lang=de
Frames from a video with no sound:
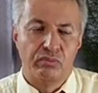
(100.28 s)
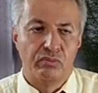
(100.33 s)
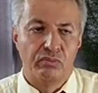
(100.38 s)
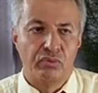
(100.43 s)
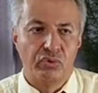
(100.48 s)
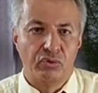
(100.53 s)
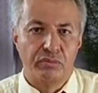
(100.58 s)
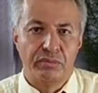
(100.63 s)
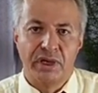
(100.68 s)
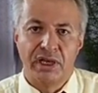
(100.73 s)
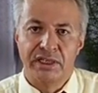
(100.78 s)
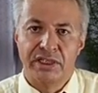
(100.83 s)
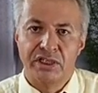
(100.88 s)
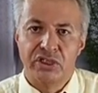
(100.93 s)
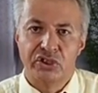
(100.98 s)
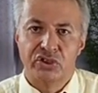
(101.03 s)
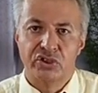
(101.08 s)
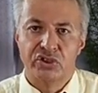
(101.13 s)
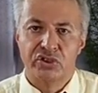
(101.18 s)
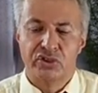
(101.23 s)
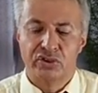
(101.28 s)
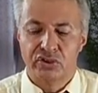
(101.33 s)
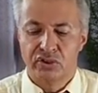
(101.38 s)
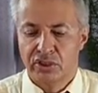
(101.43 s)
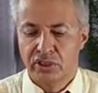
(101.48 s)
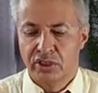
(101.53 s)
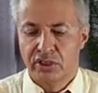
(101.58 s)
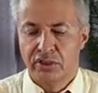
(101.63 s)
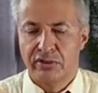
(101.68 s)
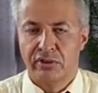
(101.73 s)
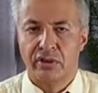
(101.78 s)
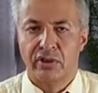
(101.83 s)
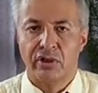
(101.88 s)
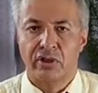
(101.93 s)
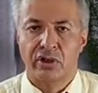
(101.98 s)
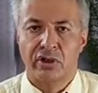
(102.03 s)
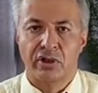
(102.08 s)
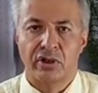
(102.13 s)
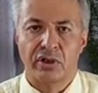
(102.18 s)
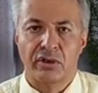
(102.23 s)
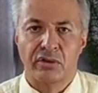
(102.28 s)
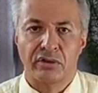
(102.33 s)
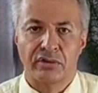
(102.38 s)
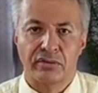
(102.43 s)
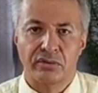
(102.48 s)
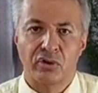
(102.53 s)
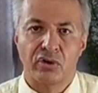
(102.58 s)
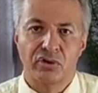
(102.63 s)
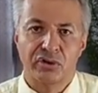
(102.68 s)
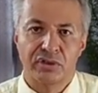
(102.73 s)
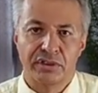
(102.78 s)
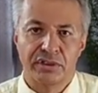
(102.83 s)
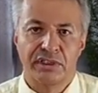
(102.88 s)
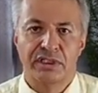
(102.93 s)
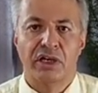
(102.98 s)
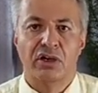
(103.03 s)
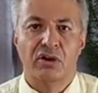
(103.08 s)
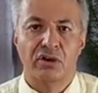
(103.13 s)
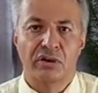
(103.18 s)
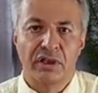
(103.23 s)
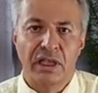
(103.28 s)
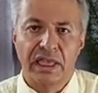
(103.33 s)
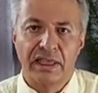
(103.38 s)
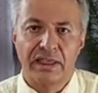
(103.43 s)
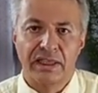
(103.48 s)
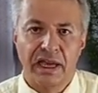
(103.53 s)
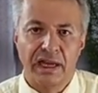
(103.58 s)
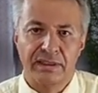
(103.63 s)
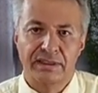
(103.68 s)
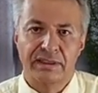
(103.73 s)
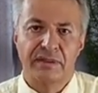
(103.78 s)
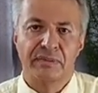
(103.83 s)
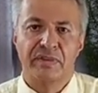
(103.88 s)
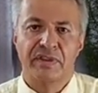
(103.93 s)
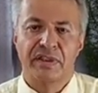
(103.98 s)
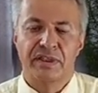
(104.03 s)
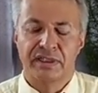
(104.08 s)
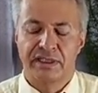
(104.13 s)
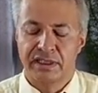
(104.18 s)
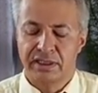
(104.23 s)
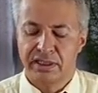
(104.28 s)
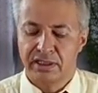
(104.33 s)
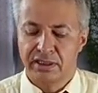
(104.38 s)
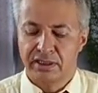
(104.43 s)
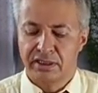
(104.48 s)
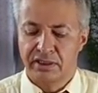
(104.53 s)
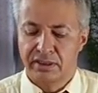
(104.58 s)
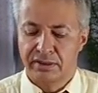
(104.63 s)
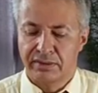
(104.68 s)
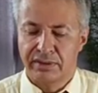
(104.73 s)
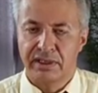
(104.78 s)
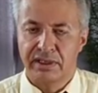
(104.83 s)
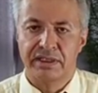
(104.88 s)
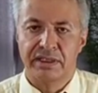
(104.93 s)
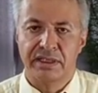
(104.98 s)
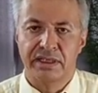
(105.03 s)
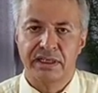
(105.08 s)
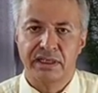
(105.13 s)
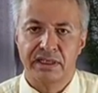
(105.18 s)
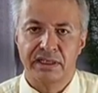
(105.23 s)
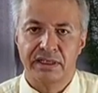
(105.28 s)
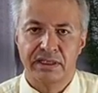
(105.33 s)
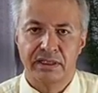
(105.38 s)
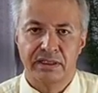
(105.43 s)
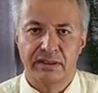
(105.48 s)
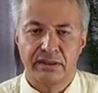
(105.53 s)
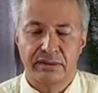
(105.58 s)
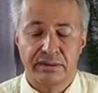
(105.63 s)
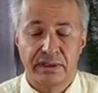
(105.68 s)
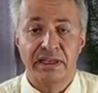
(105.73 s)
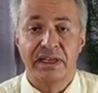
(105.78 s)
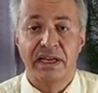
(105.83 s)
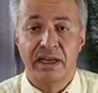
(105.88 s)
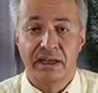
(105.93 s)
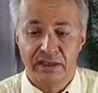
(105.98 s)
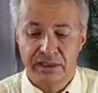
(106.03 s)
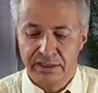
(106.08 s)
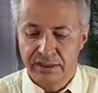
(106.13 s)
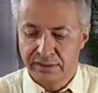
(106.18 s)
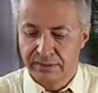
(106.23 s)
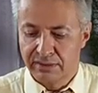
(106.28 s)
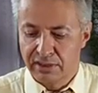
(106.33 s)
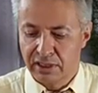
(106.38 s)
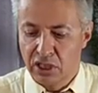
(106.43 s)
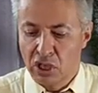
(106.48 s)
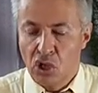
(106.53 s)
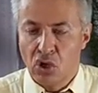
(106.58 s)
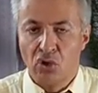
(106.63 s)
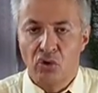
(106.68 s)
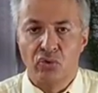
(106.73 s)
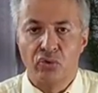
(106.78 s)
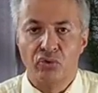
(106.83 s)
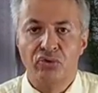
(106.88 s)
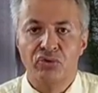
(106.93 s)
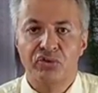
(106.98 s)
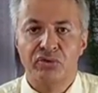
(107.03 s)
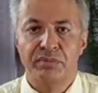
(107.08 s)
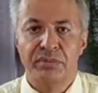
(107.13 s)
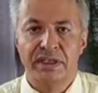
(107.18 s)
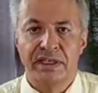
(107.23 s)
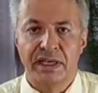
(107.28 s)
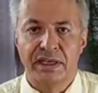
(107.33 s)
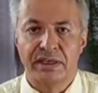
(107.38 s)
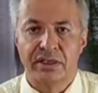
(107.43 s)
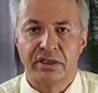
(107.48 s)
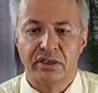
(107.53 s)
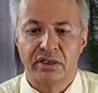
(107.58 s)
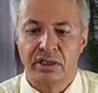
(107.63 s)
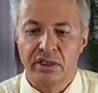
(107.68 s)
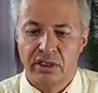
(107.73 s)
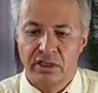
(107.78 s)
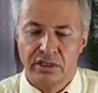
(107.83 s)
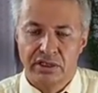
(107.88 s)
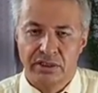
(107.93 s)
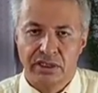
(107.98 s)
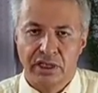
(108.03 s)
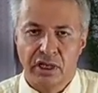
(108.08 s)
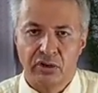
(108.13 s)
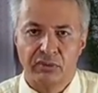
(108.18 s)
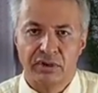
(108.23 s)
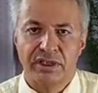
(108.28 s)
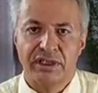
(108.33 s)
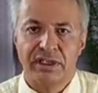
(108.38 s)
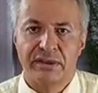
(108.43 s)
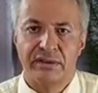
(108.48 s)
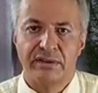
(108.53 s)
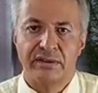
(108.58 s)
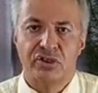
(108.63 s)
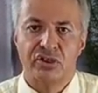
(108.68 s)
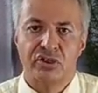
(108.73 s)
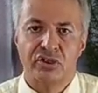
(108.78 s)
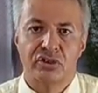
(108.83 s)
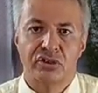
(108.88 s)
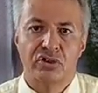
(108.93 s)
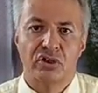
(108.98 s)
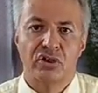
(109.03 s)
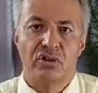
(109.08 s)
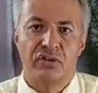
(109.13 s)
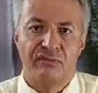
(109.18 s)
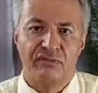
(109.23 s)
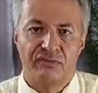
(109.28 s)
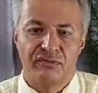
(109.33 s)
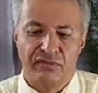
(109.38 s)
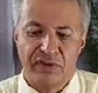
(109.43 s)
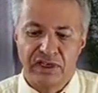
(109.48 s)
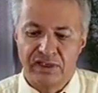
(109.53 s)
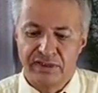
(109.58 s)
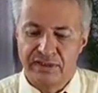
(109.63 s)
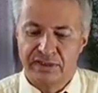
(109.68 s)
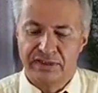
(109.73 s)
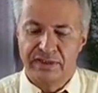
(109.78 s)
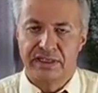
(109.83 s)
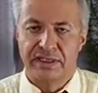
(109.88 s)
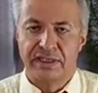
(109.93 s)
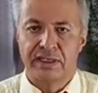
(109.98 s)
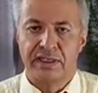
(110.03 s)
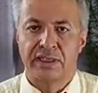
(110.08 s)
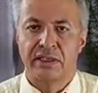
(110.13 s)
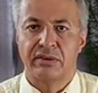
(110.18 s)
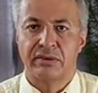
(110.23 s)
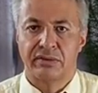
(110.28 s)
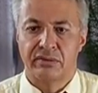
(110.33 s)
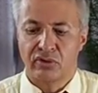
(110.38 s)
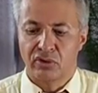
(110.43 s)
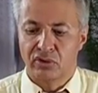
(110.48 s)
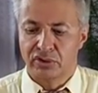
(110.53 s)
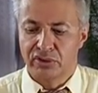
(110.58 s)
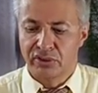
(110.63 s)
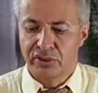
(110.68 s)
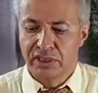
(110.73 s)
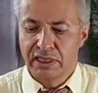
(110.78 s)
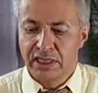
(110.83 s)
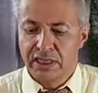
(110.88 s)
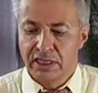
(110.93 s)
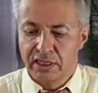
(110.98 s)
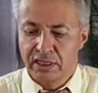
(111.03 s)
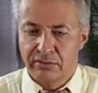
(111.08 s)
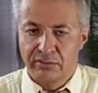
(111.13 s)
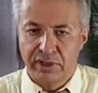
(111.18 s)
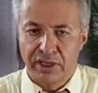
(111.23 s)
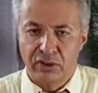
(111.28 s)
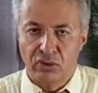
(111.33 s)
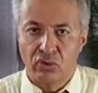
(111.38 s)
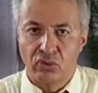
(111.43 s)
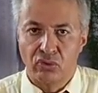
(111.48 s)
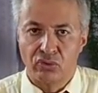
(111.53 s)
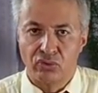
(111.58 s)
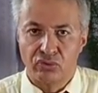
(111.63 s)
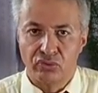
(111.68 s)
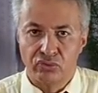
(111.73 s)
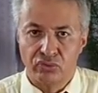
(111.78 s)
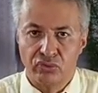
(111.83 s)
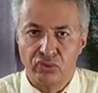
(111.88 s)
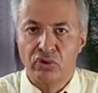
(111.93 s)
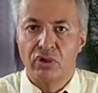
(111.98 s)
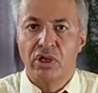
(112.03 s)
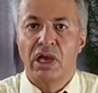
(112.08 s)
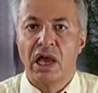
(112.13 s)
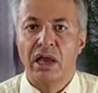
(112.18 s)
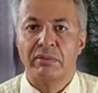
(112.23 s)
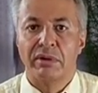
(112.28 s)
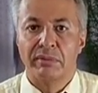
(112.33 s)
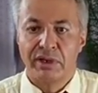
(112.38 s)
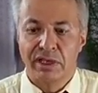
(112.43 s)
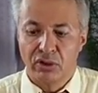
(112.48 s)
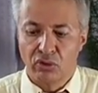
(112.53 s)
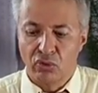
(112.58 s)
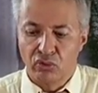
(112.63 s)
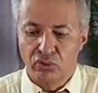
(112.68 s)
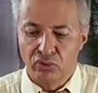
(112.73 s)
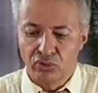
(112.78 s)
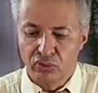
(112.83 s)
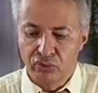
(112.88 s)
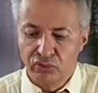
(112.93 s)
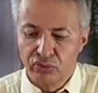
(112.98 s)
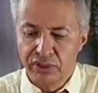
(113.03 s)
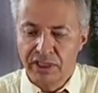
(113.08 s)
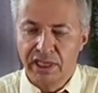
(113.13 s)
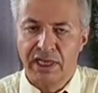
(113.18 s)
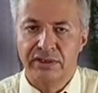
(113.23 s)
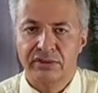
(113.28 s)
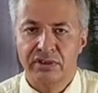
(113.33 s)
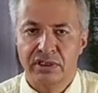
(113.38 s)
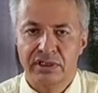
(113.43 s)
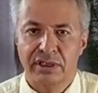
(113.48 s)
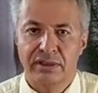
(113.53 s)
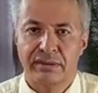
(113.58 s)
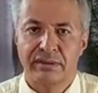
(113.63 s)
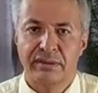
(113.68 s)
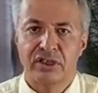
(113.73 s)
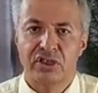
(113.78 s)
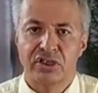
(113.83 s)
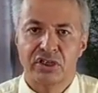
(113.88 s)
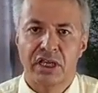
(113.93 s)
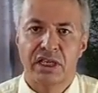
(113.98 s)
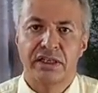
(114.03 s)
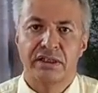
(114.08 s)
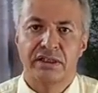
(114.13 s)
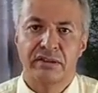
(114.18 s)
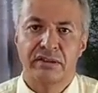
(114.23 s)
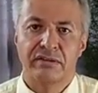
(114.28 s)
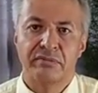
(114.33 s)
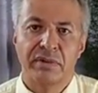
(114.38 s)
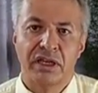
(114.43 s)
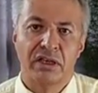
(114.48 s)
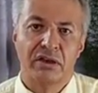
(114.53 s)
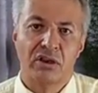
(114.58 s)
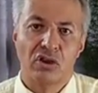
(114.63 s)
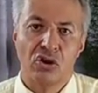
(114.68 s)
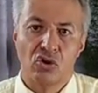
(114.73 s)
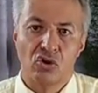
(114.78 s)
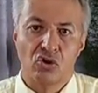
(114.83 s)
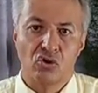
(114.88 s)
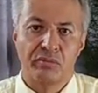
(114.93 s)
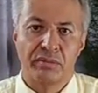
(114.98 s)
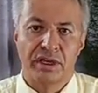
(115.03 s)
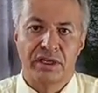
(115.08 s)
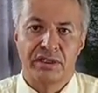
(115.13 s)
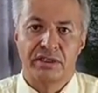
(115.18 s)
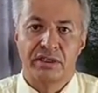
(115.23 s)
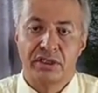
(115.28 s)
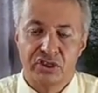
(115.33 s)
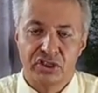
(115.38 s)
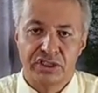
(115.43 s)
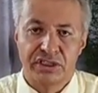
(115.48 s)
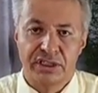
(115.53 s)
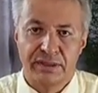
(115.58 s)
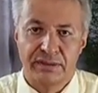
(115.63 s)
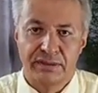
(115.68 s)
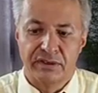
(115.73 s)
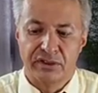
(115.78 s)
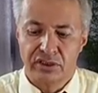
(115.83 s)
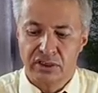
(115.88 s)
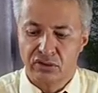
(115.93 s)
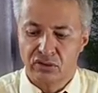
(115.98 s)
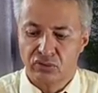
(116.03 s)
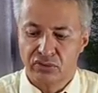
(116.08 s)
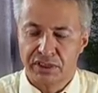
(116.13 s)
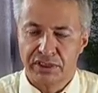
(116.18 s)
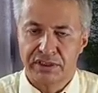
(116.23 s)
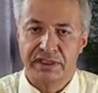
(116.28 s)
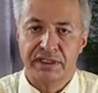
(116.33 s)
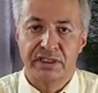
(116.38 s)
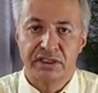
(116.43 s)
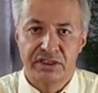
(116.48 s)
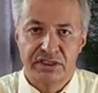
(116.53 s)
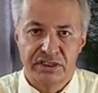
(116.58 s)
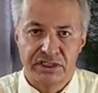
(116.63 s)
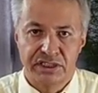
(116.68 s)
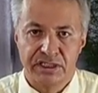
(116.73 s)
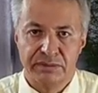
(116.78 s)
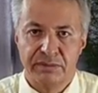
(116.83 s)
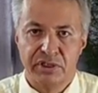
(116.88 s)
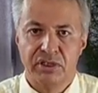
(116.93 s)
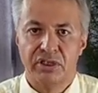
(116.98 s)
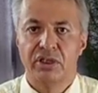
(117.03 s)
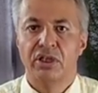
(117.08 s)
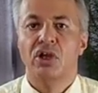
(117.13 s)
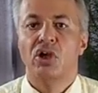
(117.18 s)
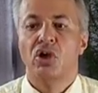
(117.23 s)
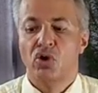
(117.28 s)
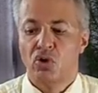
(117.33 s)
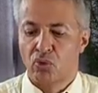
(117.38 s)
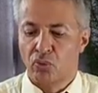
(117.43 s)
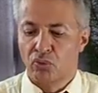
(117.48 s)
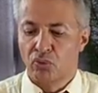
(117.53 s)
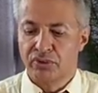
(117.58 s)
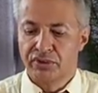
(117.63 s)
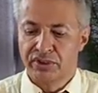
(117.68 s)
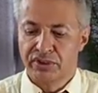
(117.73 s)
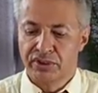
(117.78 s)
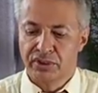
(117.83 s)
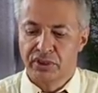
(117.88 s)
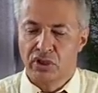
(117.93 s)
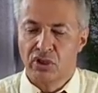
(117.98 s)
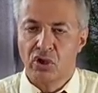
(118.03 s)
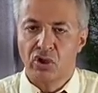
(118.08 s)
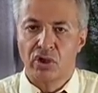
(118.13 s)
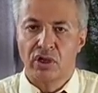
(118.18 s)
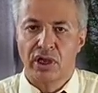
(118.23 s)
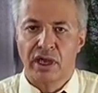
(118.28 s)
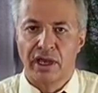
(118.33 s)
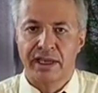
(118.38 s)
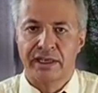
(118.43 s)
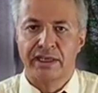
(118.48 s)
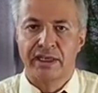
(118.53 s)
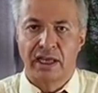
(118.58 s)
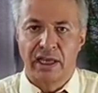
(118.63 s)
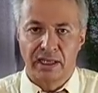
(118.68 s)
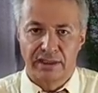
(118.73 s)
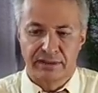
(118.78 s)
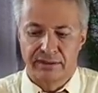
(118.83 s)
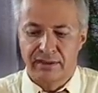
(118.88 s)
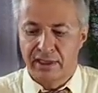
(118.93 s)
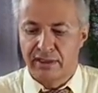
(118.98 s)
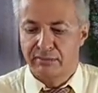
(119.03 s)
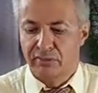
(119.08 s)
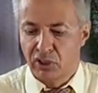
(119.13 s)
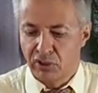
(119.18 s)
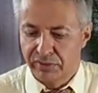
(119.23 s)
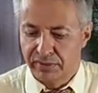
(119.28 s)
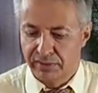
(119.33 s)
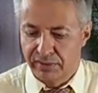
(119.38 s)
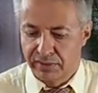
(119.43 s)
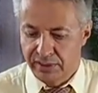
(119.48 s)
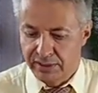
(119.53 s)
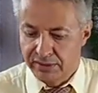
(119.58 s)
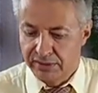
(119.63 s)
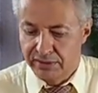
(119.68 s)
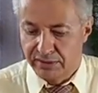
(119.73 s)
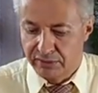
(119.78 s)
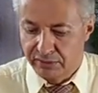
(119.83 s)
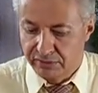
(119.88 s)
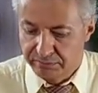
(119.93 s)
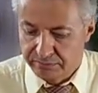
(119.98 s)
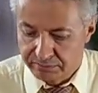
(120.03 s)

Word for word: birmanische äh, Sorte, die auch Assam sehr, nä äh, sehr, näher, sehr nahe ist und mit einer taiwanesischen Wildteesorte, bei Yu, aber bei Hong Hongyun handelt es sich diesmal um ein chinesischer roter Tee, Chimen, und ein Assam aus Indien.